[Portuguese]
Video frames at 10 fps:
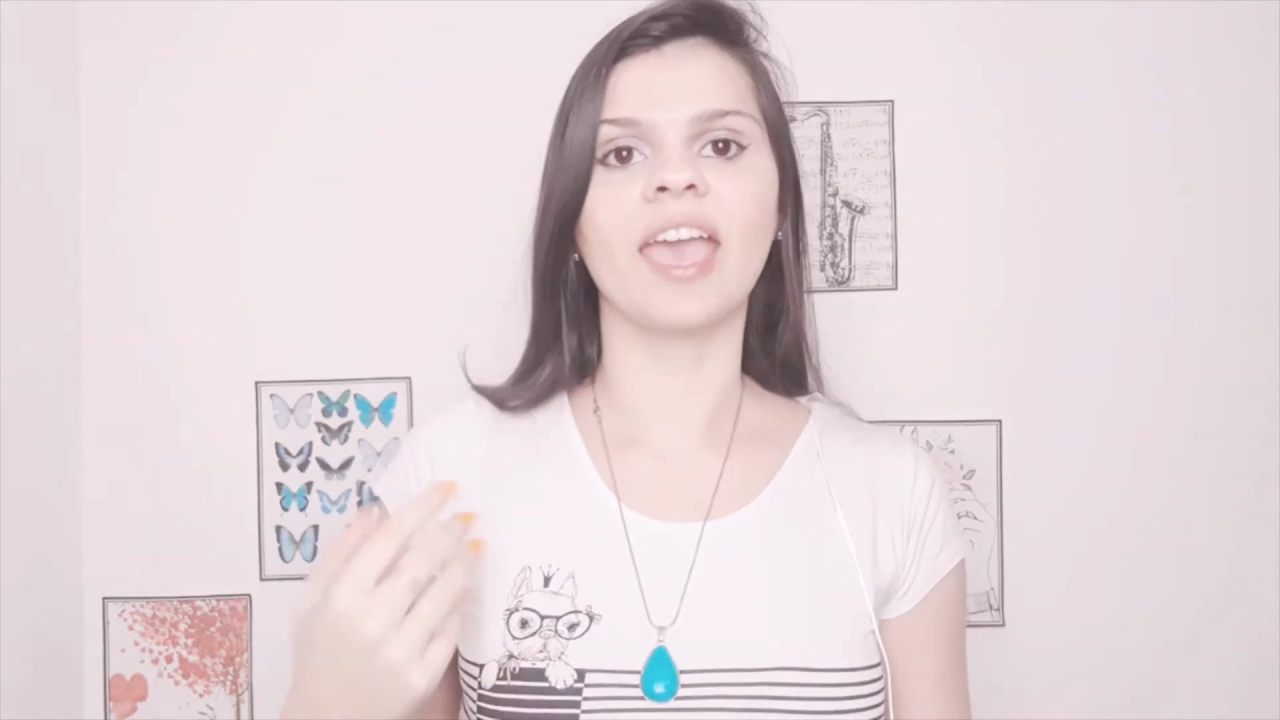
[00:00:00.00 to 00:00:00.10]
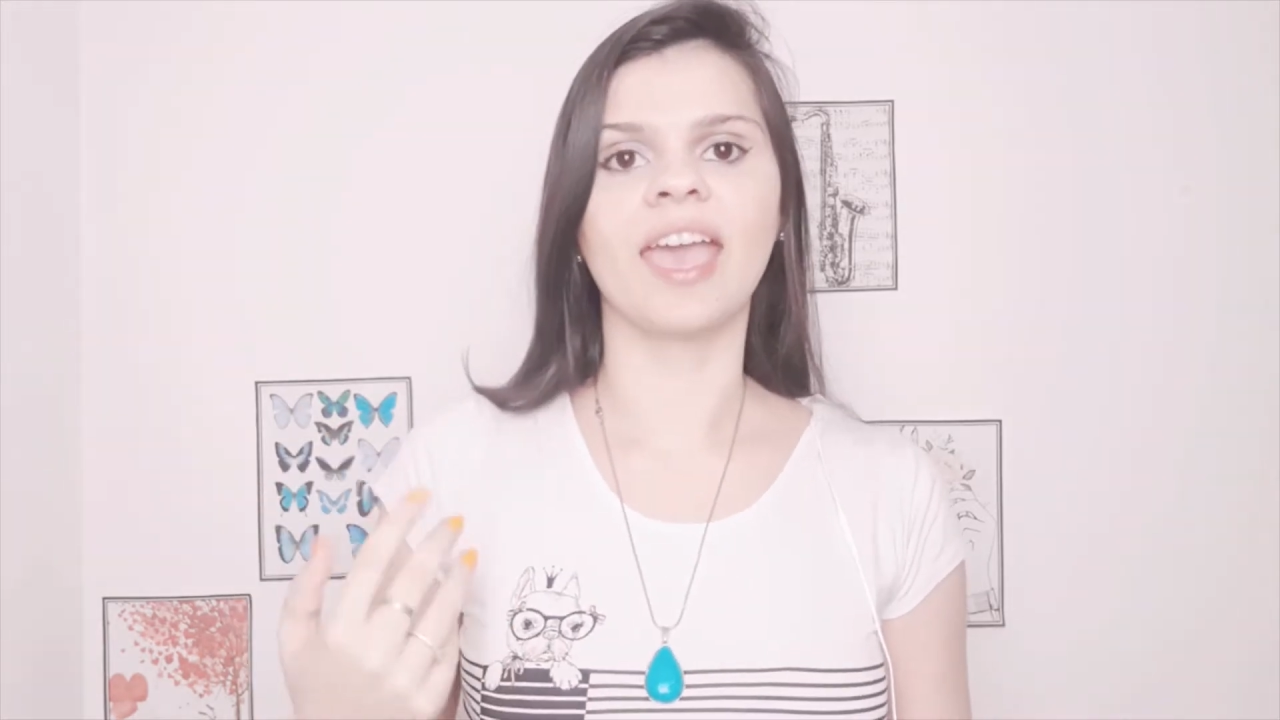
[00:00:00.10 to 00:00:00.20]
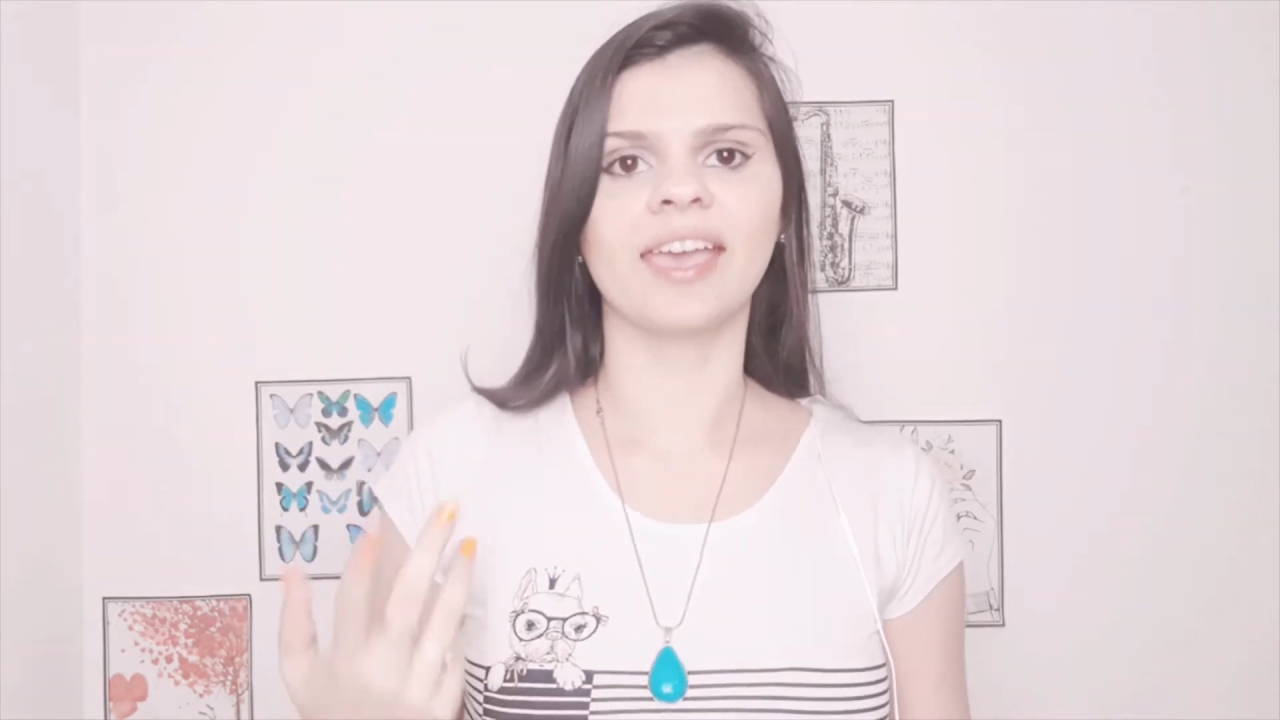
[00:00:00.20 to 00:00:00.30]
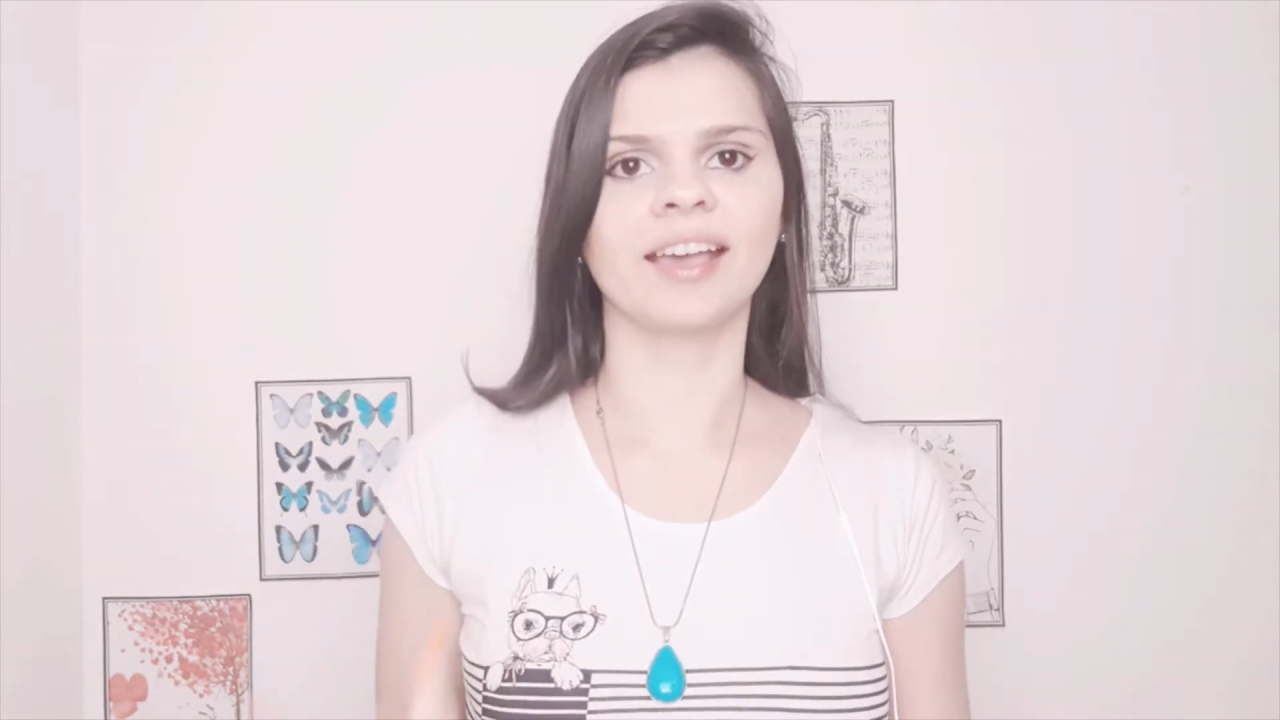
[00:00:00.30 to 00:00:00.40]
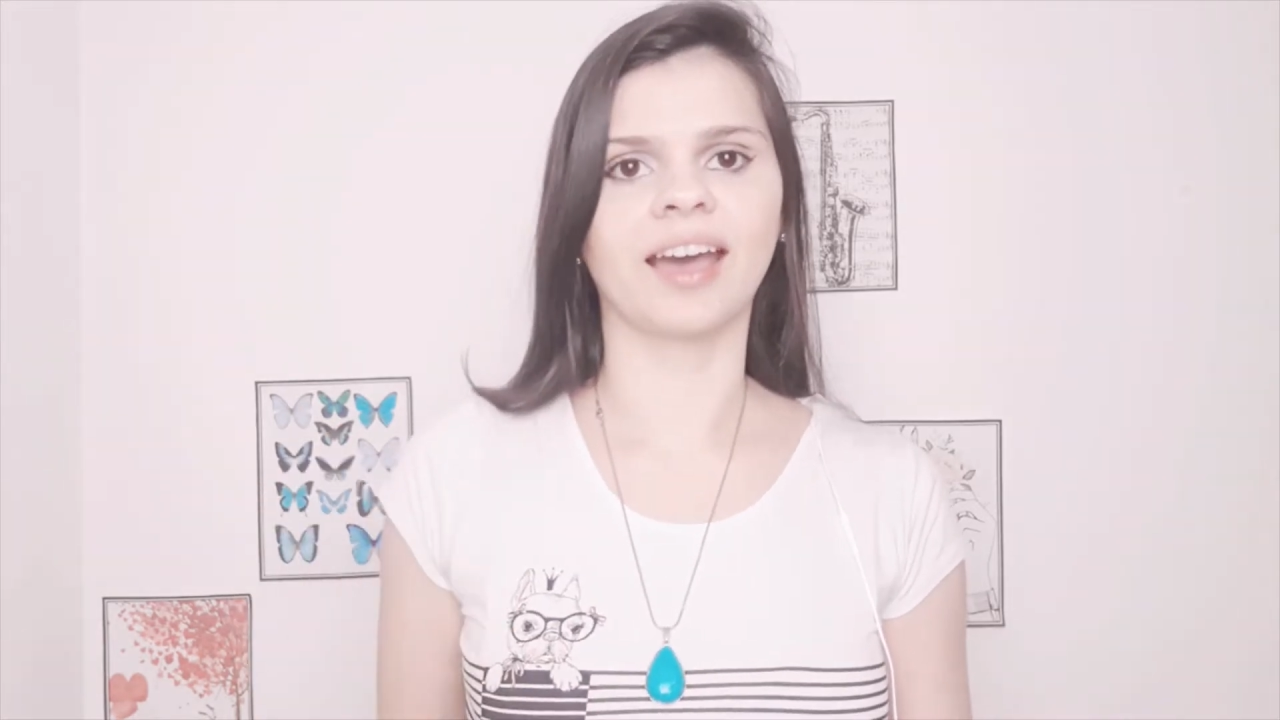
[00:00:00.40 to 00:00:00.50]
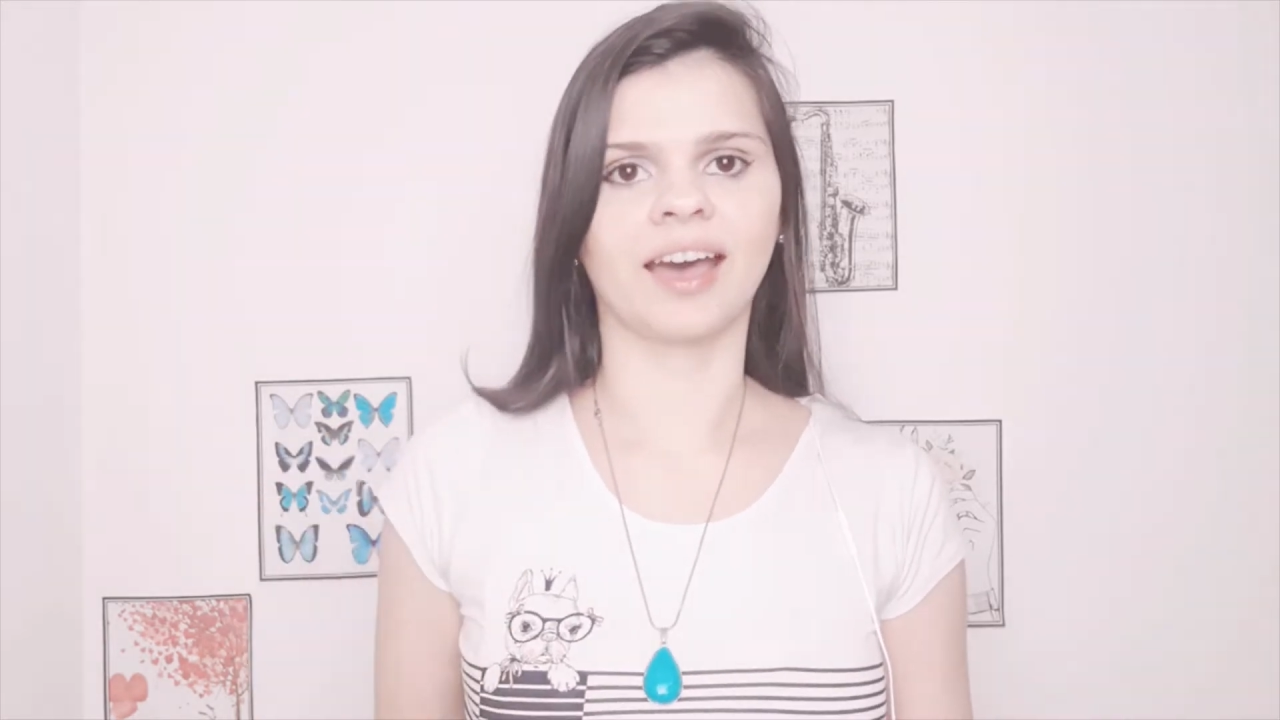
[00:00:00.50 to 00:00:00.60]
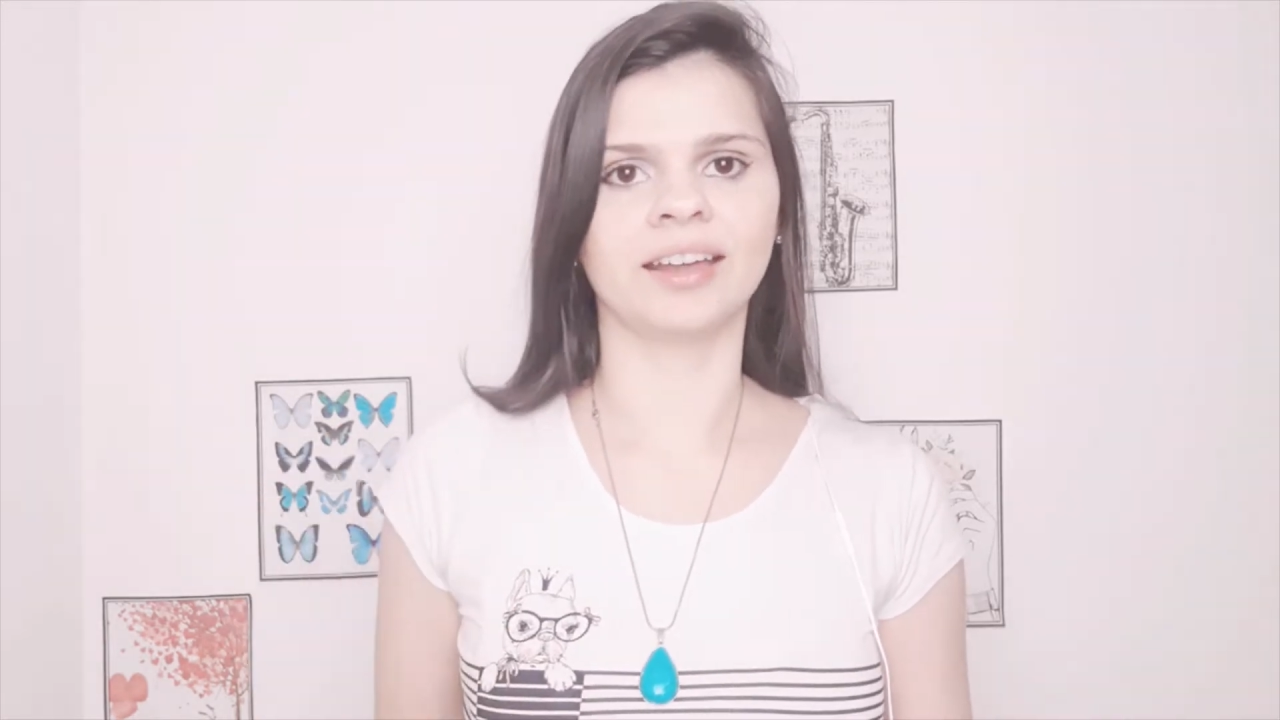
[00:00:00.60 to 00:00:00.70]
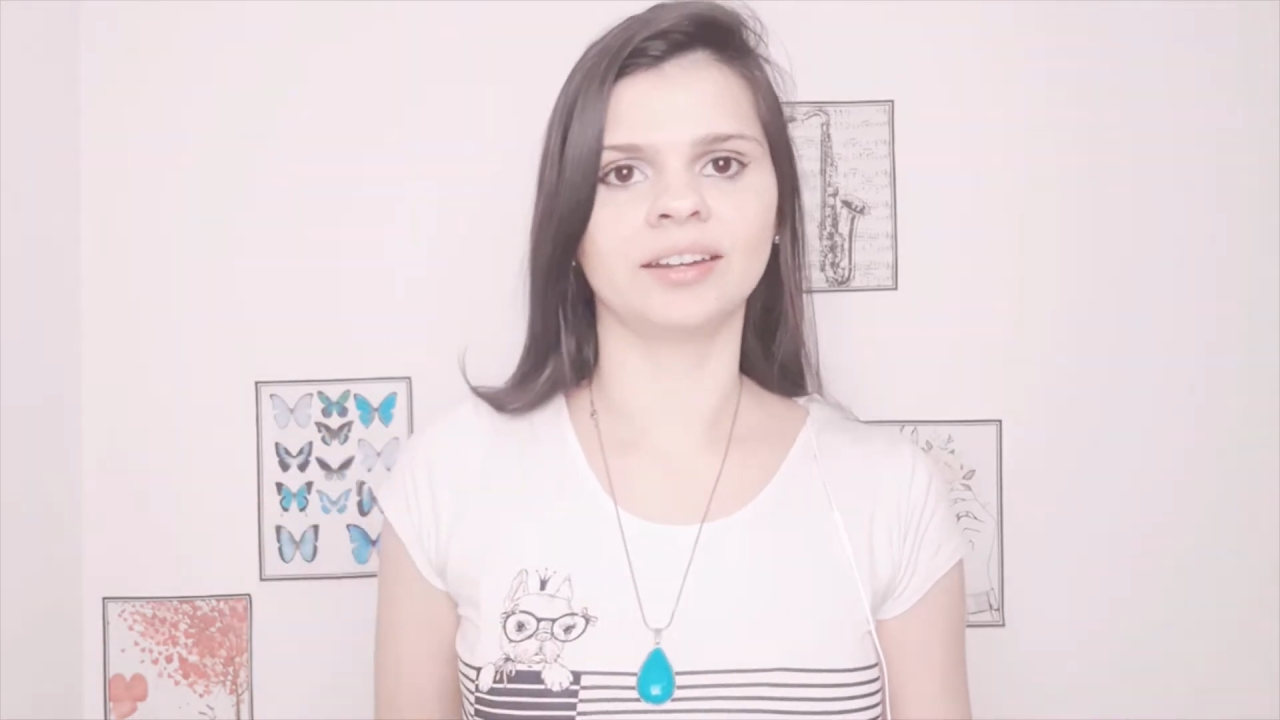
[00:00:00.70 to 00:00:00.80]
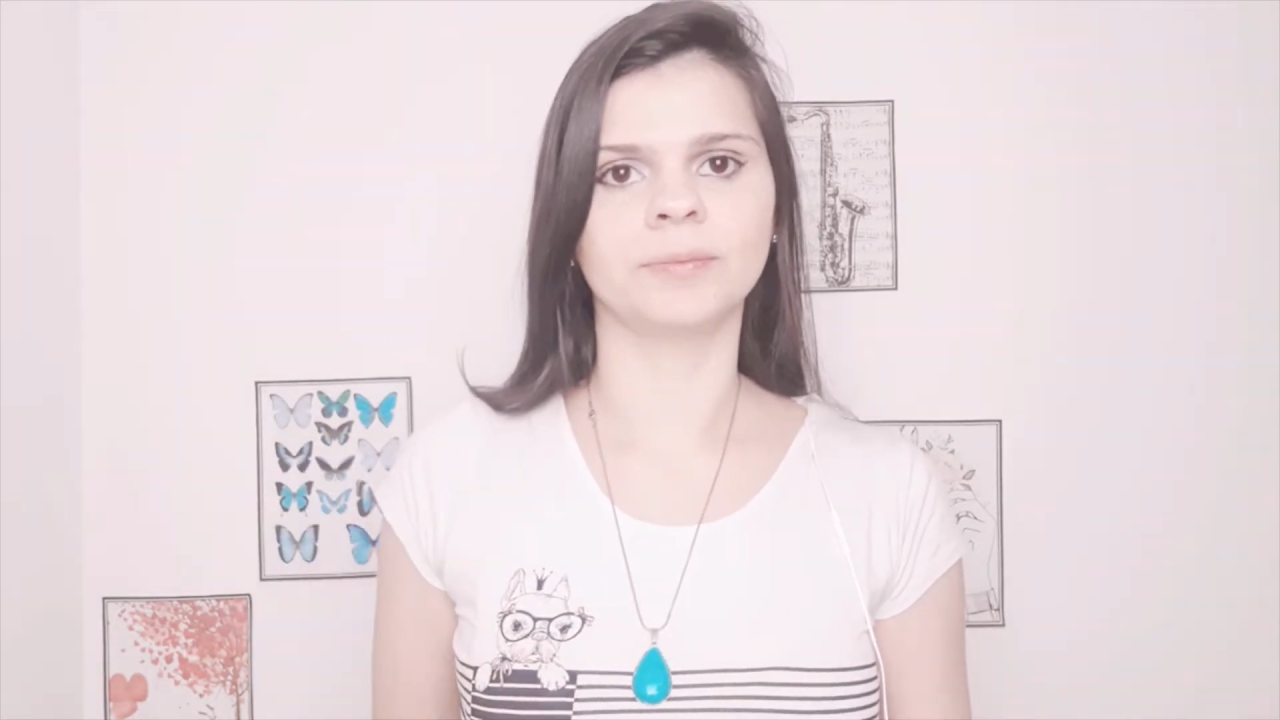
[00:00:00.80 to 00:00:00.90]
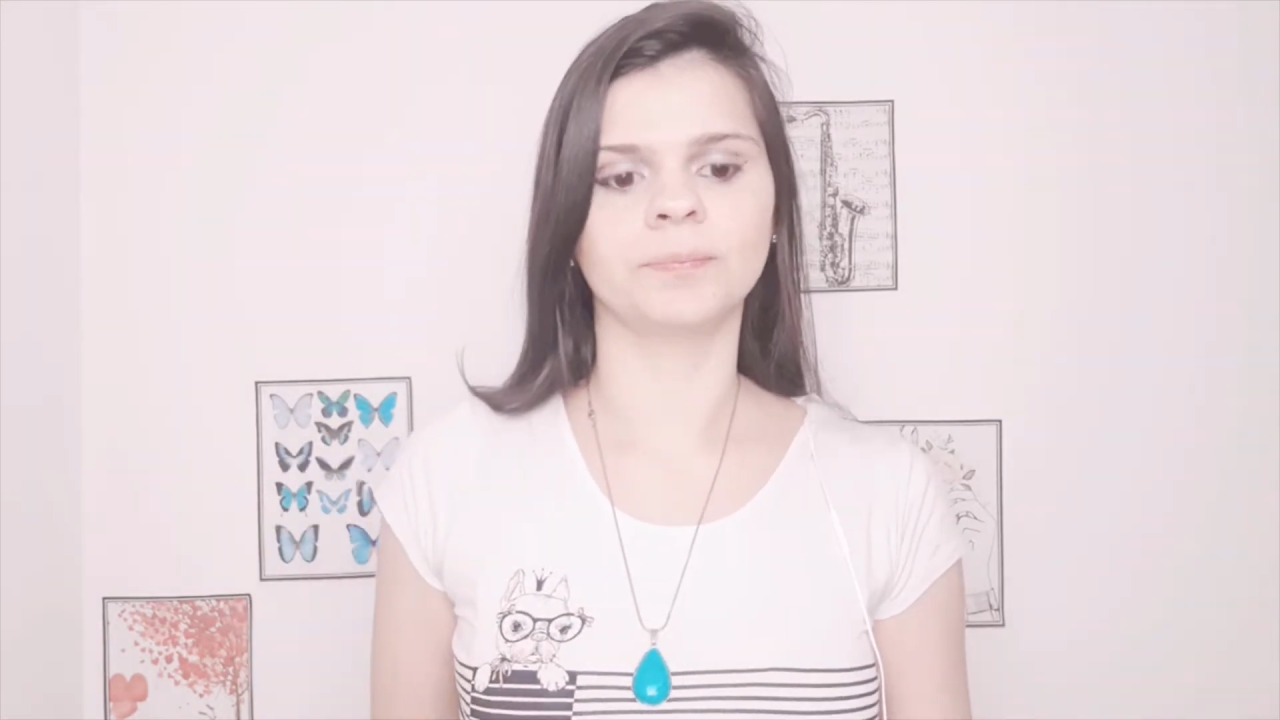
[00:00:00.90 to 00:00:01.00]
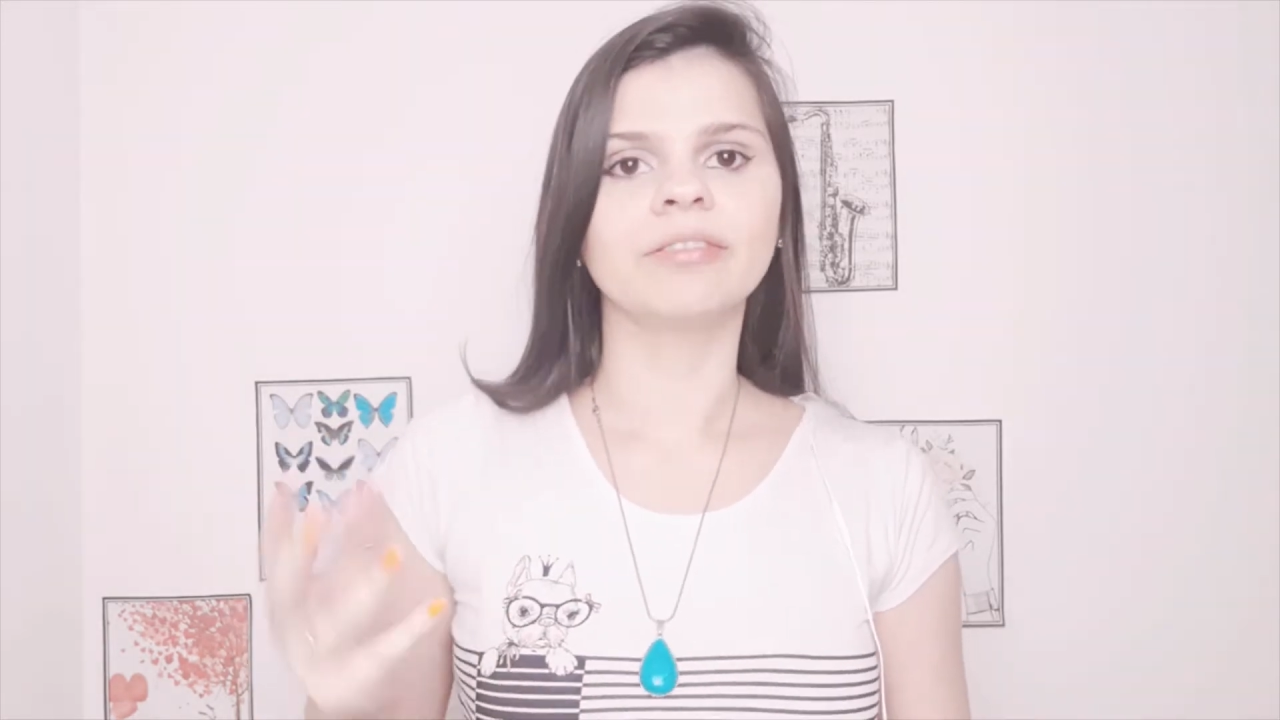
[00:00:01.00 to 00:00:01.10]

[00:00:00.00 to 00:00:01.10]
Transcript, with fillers: reencarna